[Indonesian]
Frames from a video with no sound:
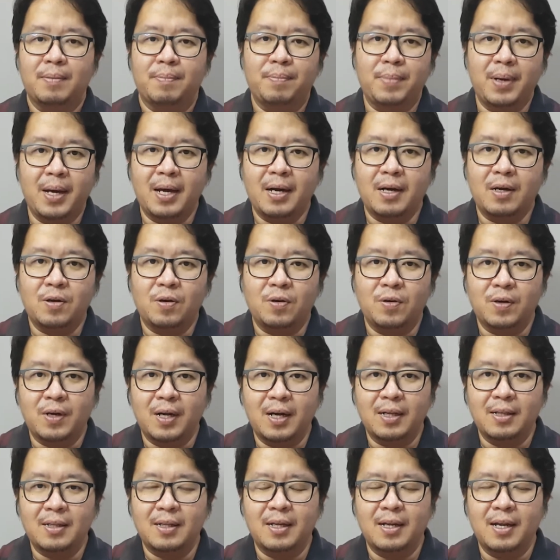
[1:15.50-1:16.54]
biar
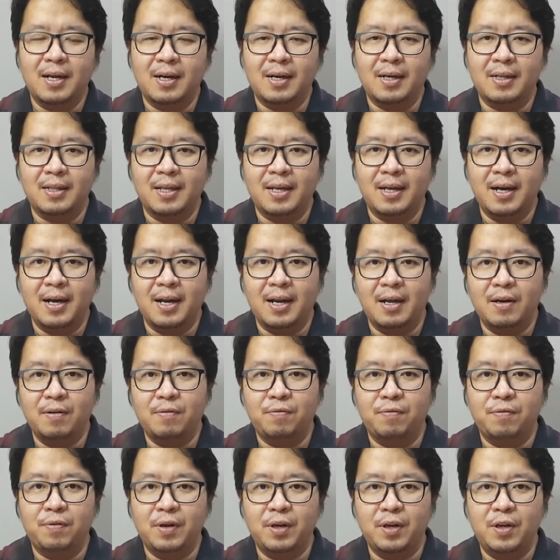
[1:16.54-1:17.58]
orang tidak ketinggalan
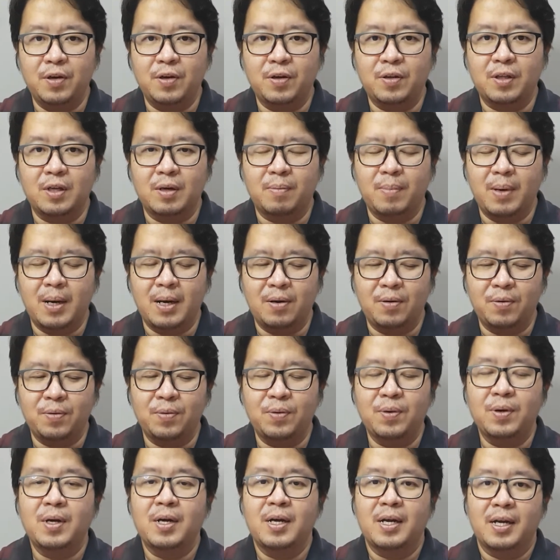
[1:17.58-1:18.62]
video
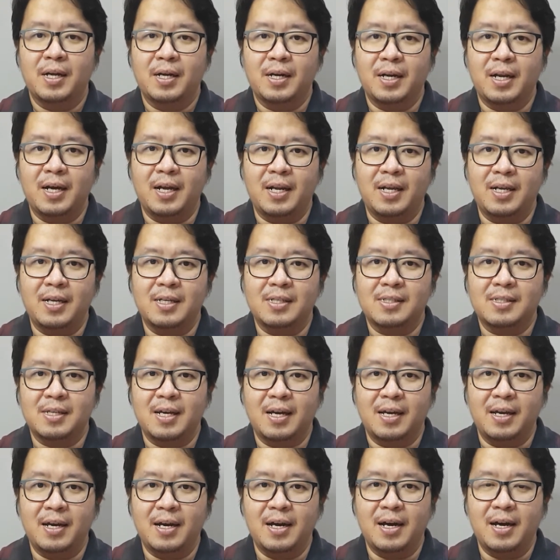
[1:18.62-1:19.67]
terbaru dari
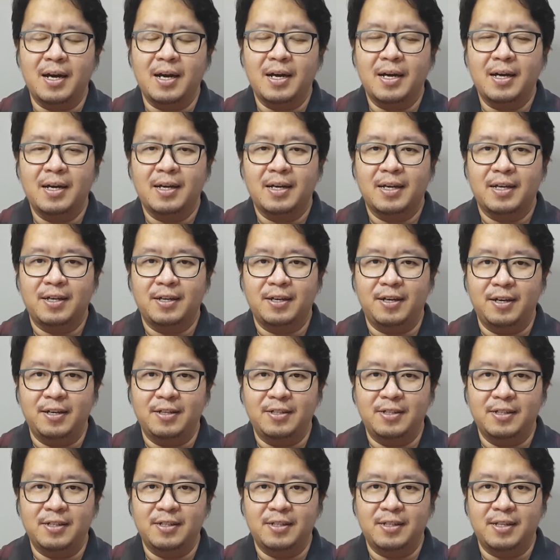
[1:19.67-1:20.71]
saya
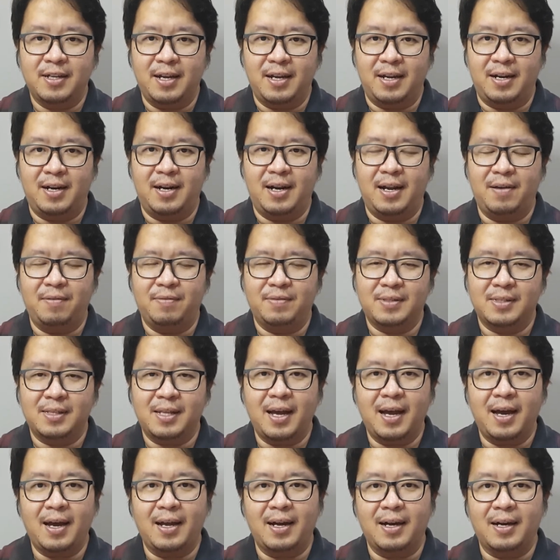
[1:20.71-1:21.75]
gadget dan
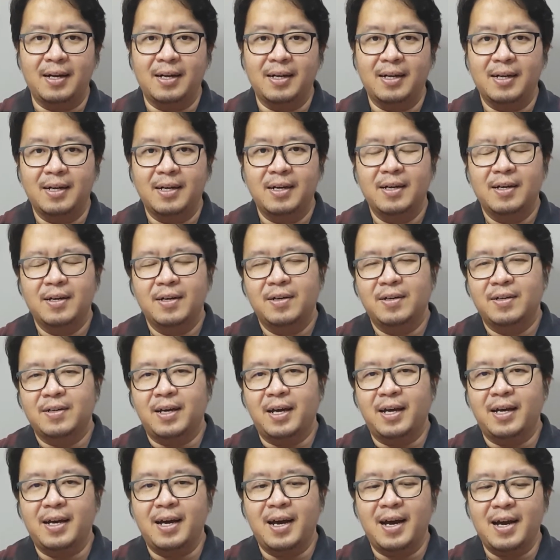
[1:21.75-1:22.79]
lifestyle.
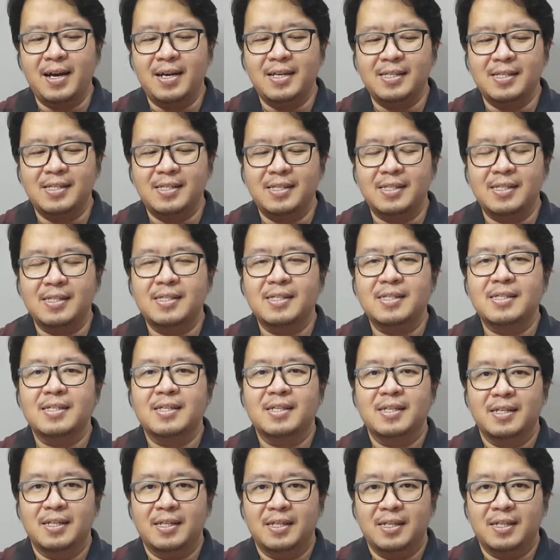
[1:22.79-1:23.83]
Oke okay guys,
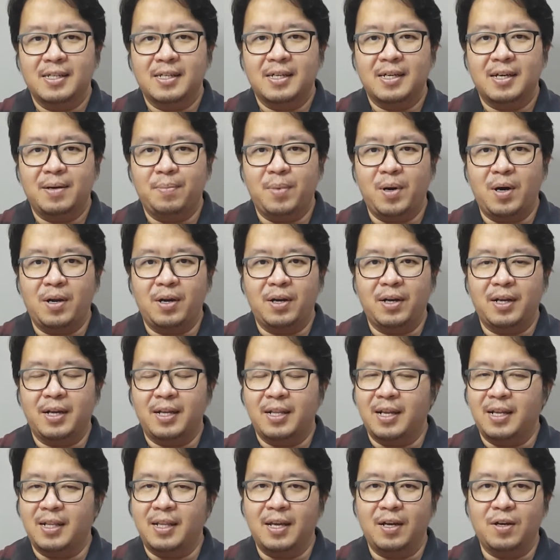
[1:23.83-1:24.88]
come on
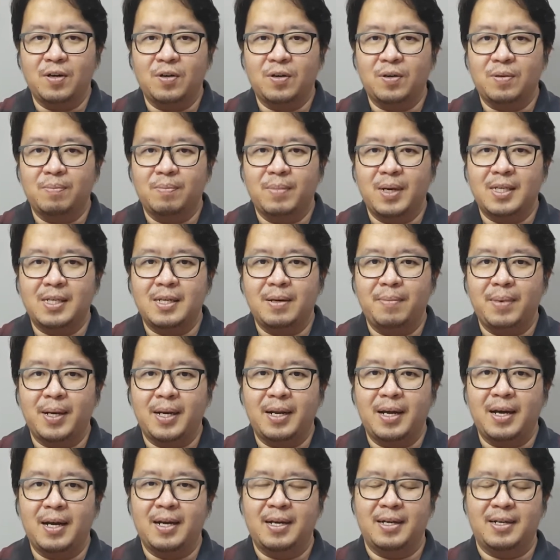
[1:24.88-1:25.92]
kita tengok macam
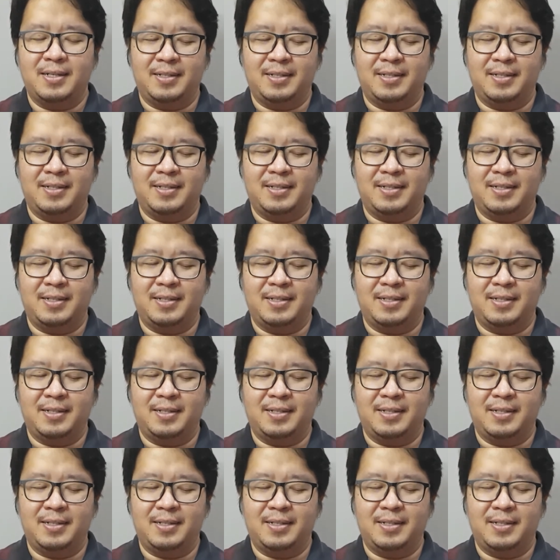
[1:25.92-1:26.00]
mana.